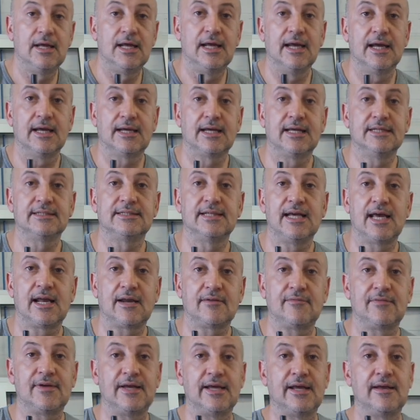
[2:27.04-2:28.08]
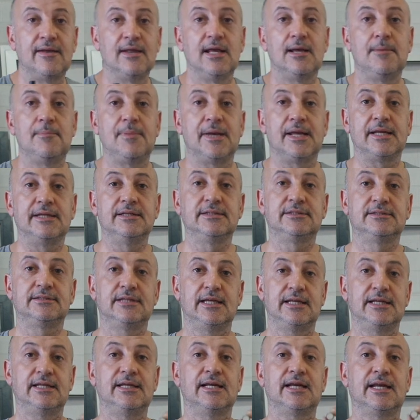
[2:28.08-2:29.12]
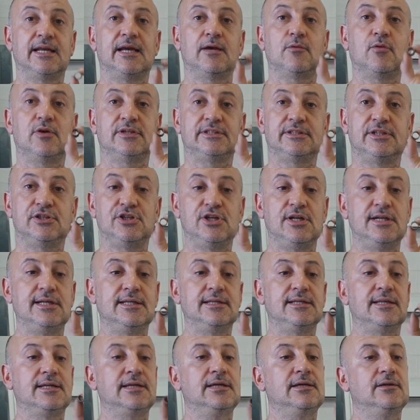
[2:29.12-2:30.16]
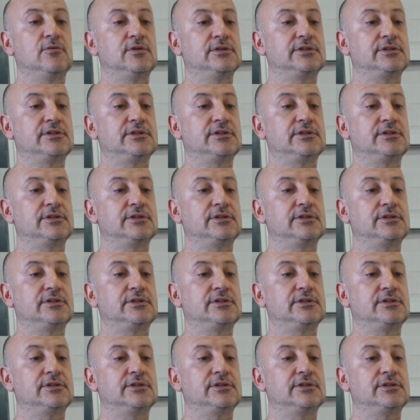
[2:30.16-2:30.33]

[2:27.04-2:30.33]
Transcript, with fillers: eh, che serve per inserire questi cilindri.